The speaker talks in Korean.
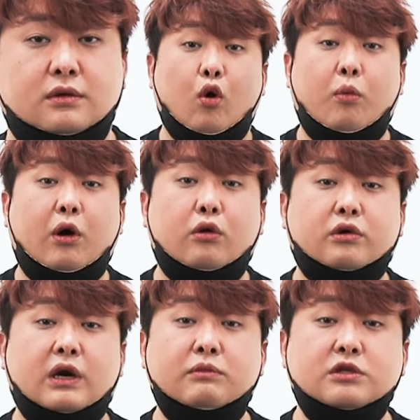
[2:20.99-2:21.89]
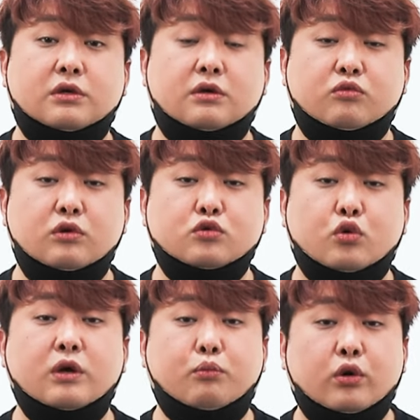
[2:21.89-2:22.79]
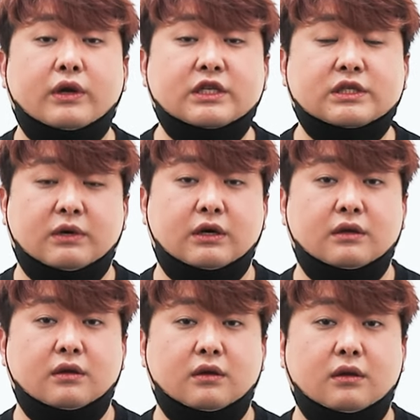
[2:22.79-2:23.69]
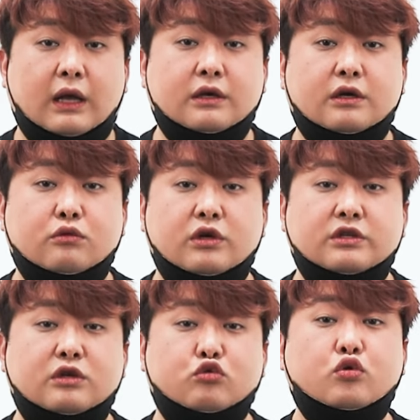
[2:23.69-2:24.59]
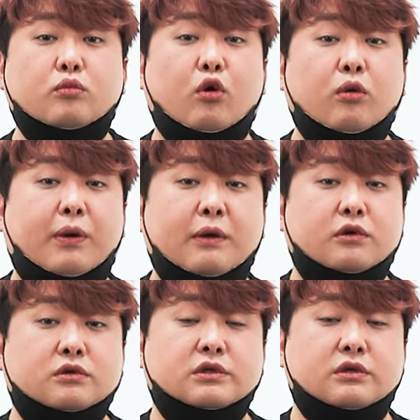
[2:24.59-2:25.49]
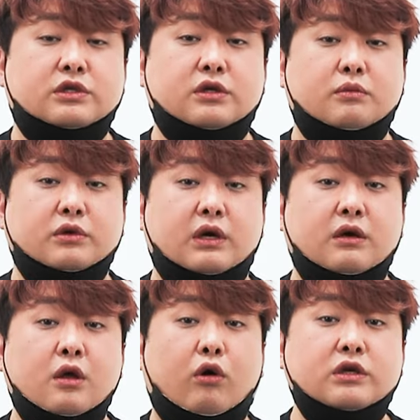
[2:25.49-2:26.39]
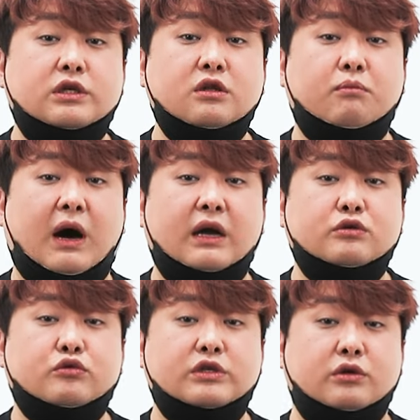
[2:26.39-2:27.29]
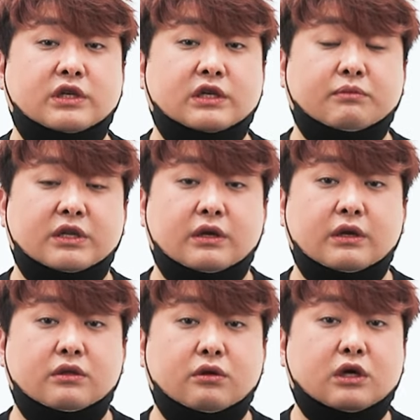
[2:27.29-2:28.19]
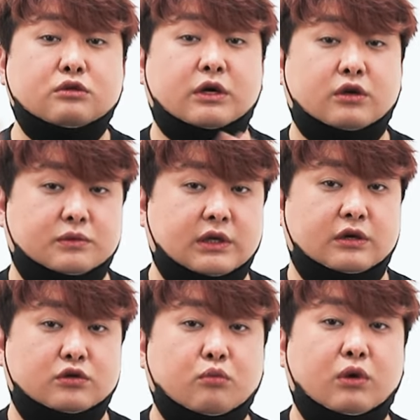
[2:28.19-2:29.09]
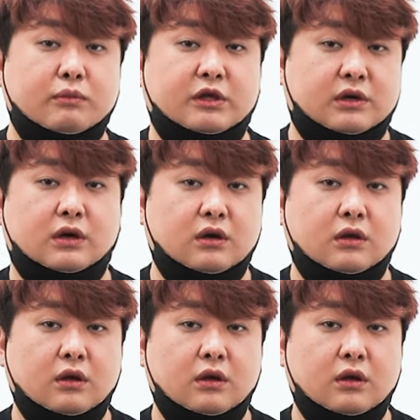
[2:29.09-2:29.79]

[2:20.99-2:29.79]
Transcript: 오버홀을 하면서 물론 손을 보긴 했지만 안 그래도 이전에 수송보급함으로 쓰던 시절보다 훨씬 더 많은 수의 전자장비들이 들어갈 수밖에 없잖아요. 정보함이니까.